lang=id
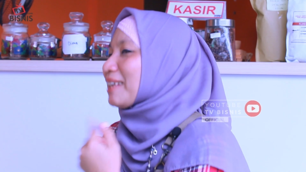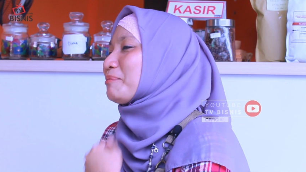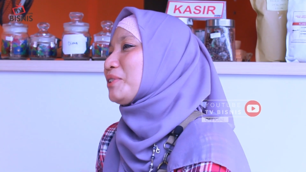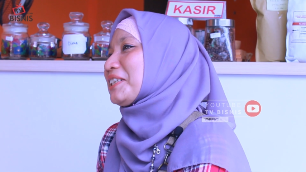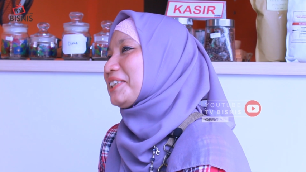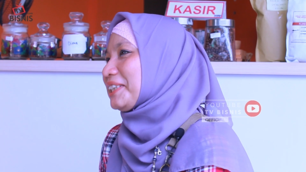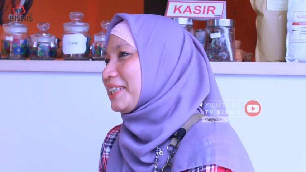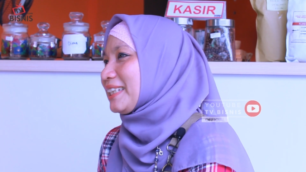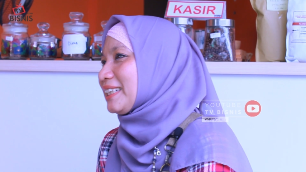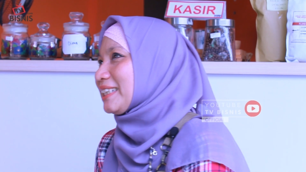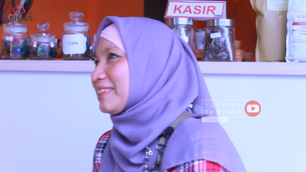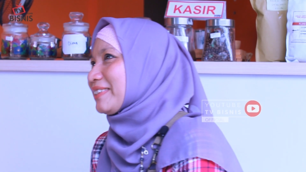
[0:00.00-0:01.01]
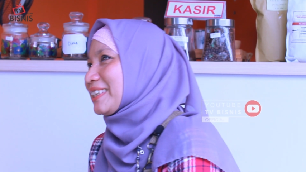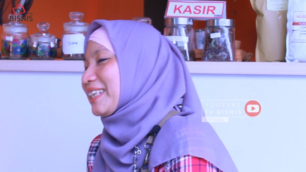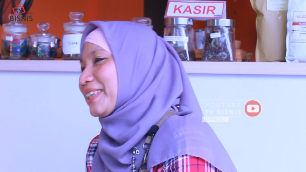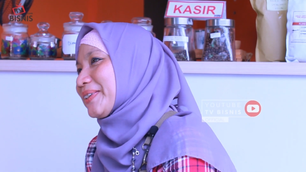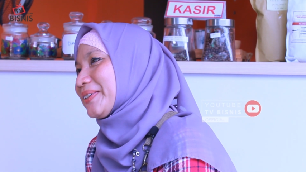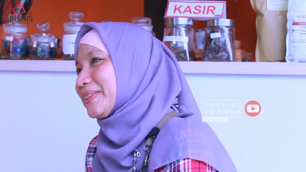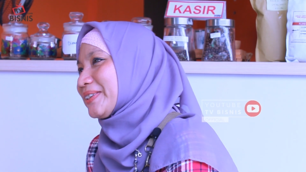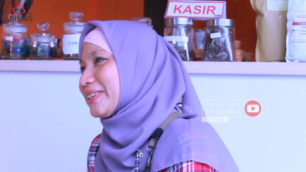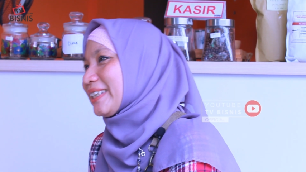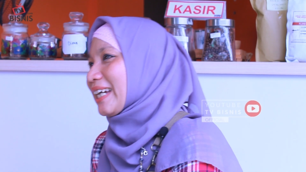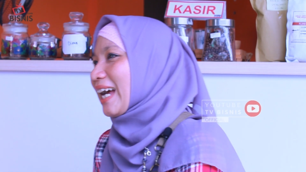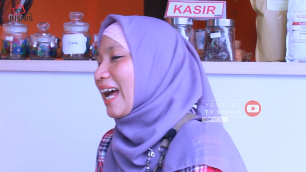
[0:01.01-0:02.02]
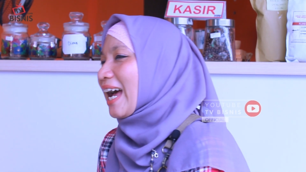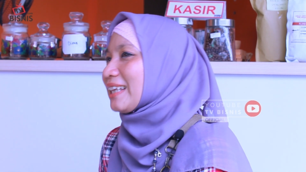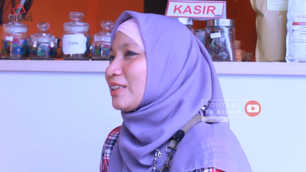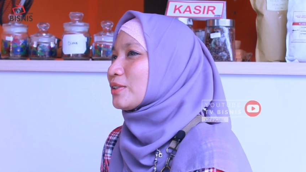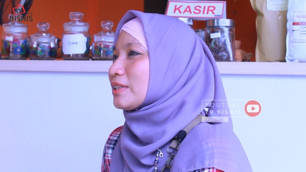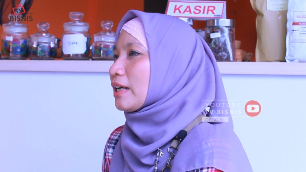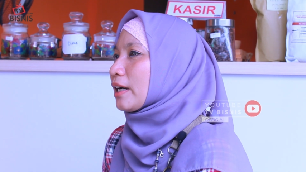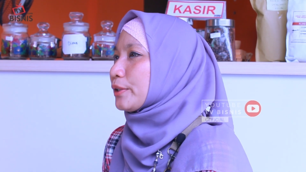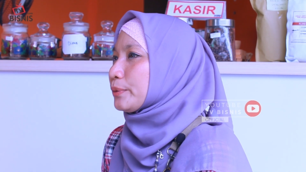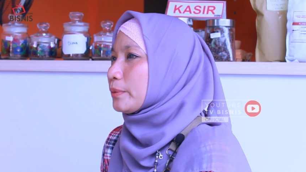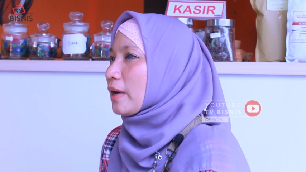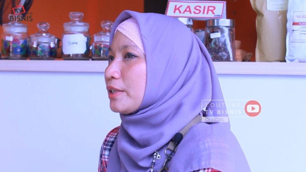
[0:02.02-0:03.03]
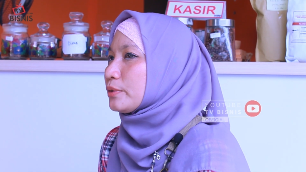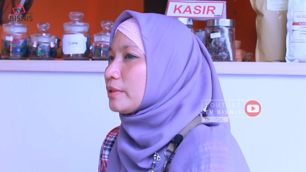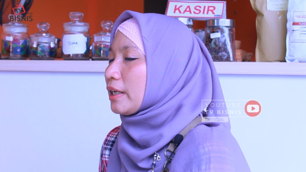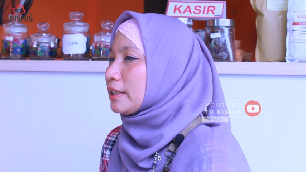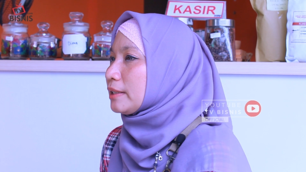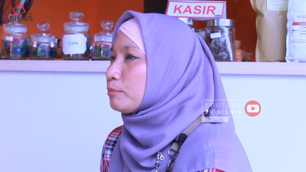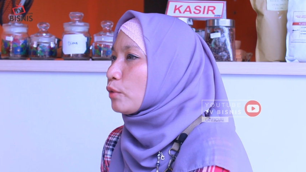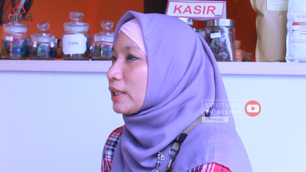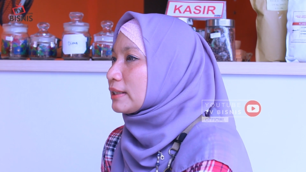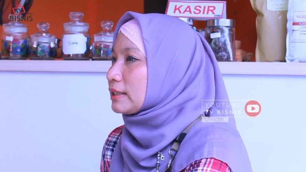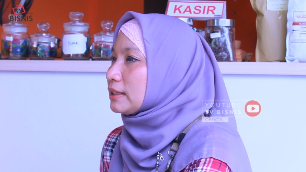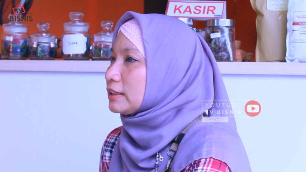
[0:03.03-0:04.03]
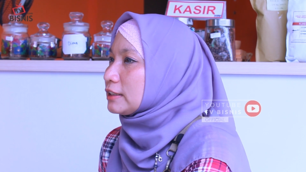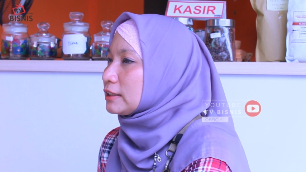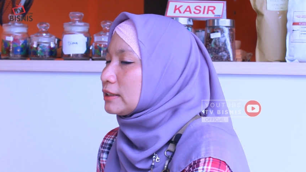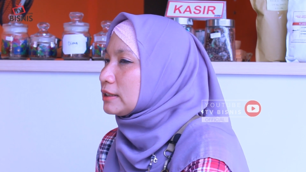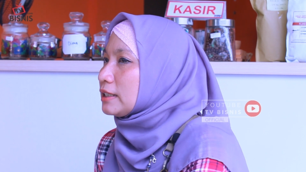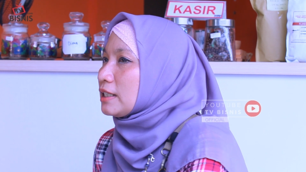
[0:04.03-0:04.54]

kan punya sendiri Mas Heru ya kan terus yang kedua juga ini buat uh,